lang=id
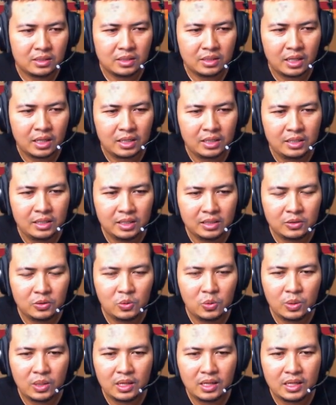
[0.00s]
Gak lihat
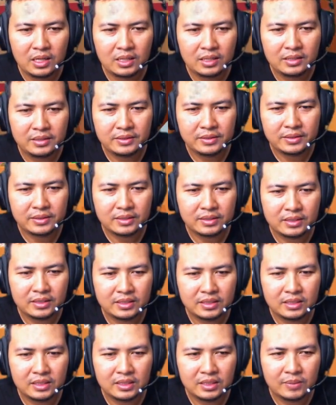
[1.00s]
gua.
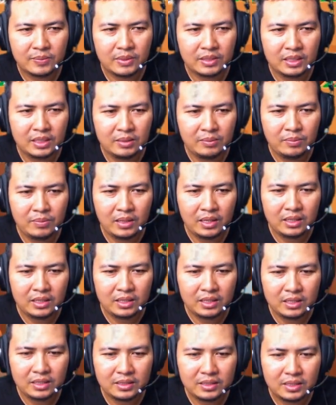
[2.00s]
Tiba-tiba
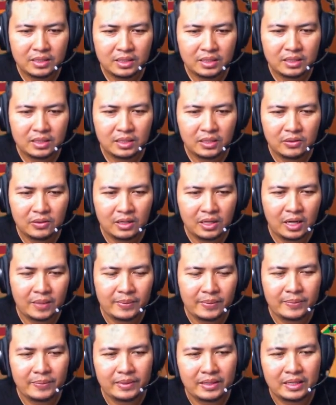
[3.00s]
ya. Ya udah nggak
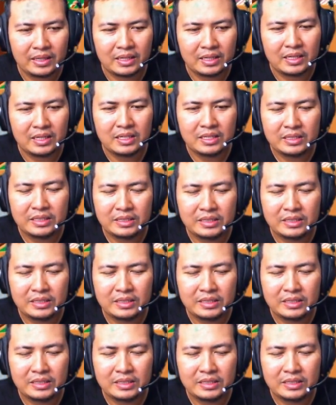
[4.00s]
apa-apa lah ya.